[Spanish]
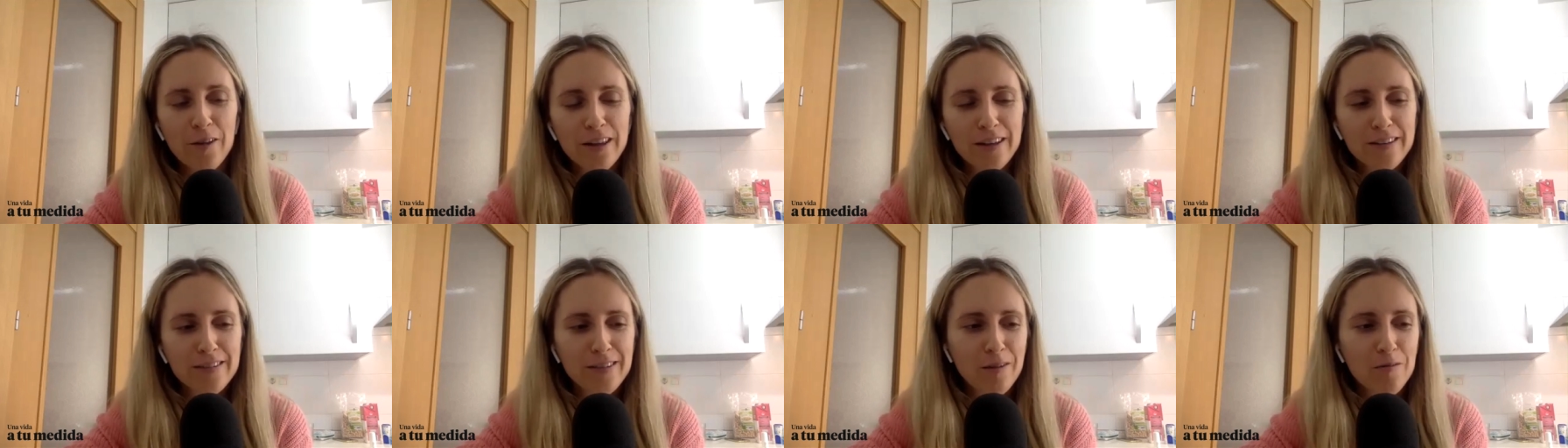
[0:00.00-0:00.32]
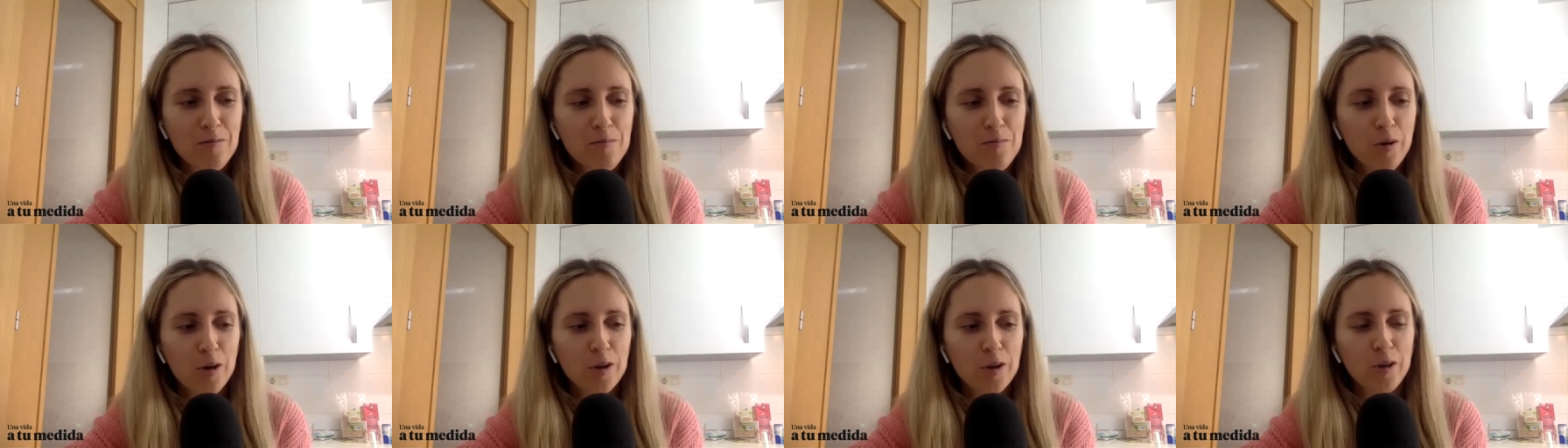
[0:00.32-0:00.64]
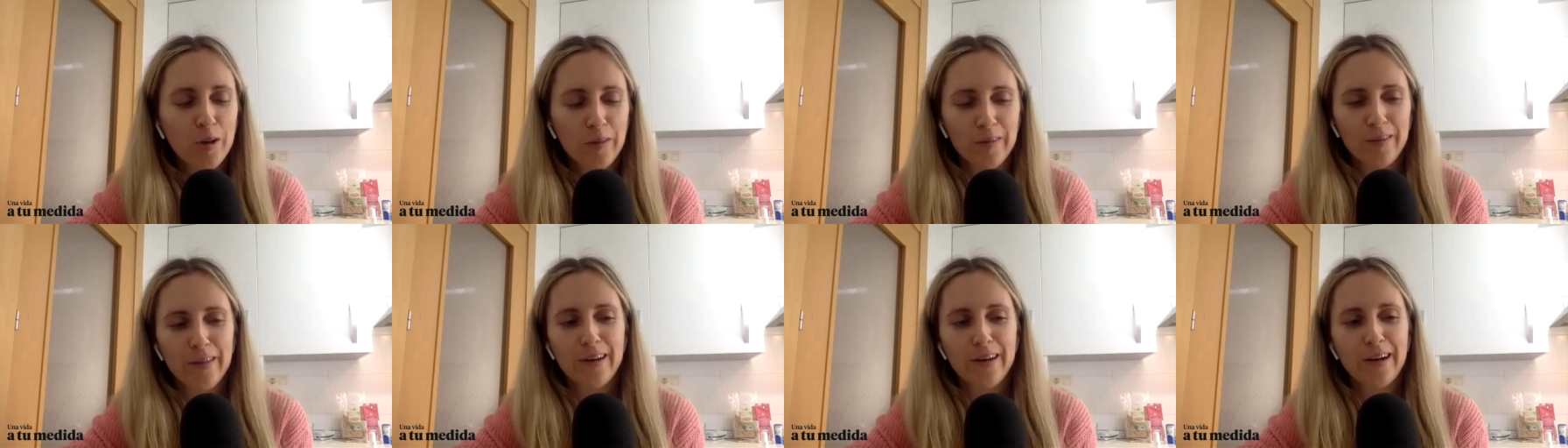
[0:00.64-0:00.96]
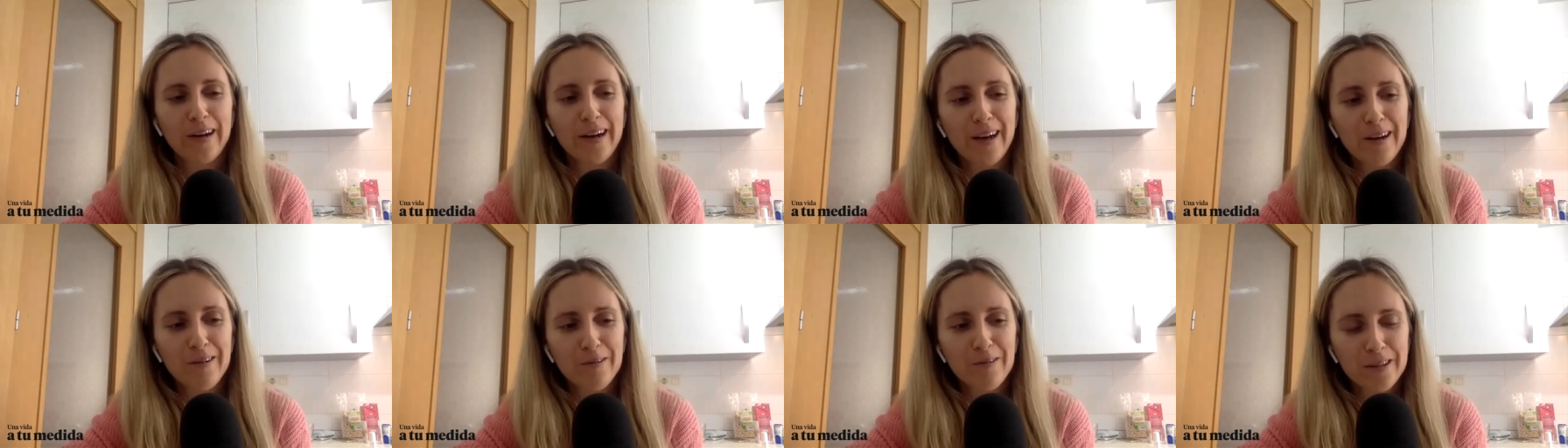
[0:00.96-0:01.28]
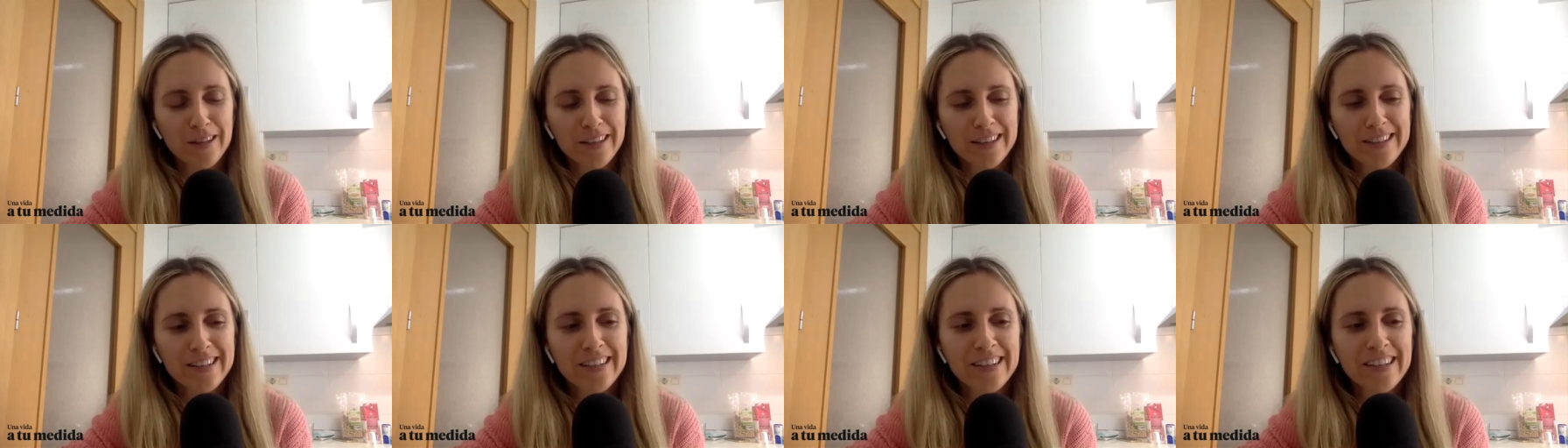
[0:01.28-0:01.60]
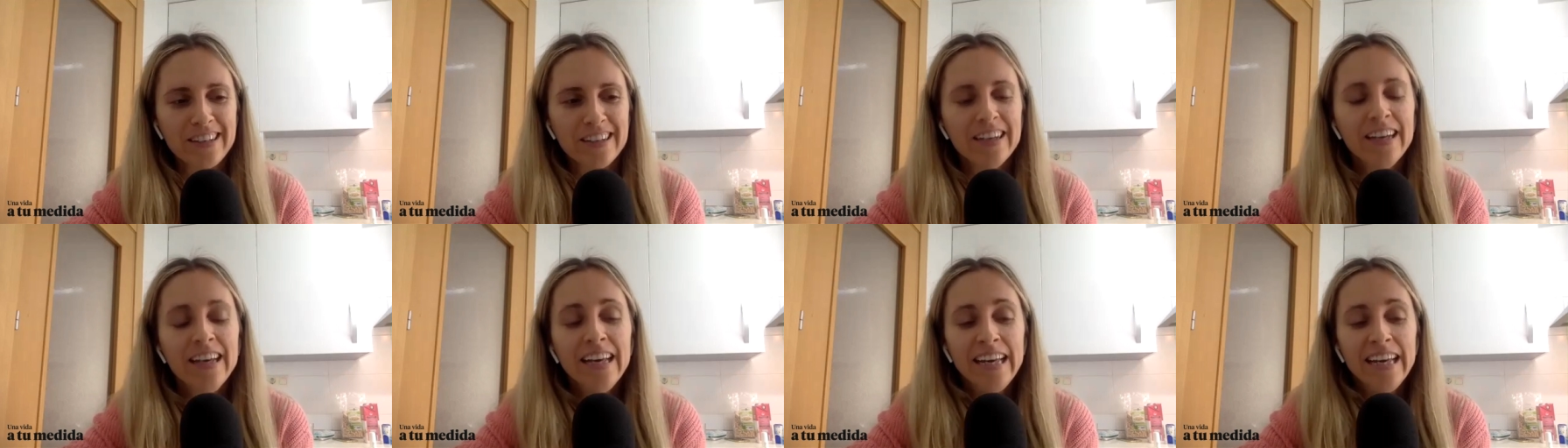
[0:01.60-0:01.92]
De ser un poquito underground. Así
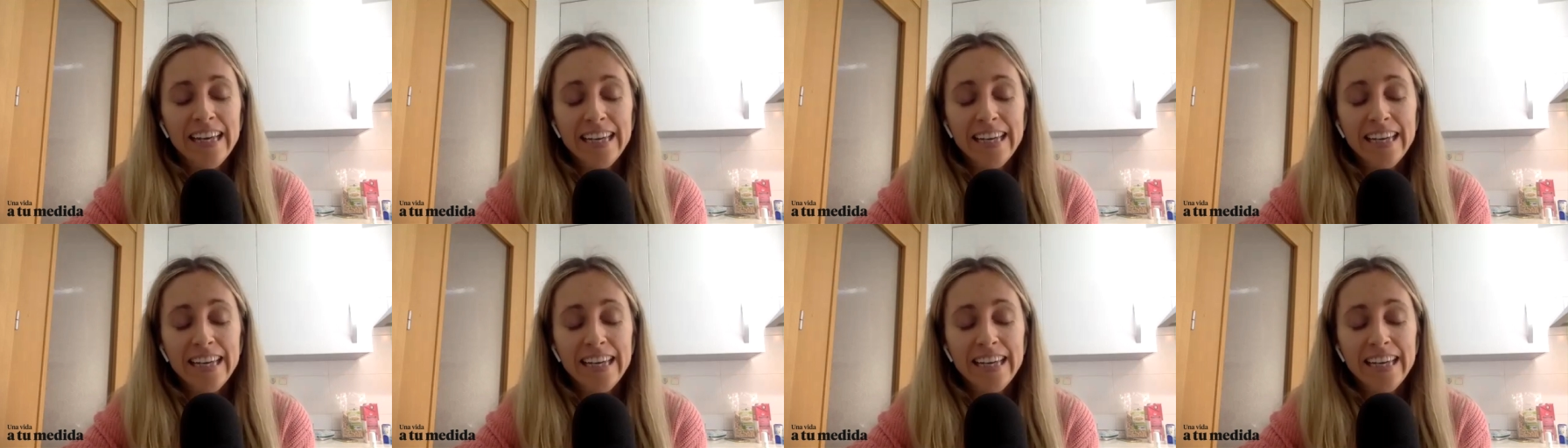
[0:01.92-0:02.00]
que,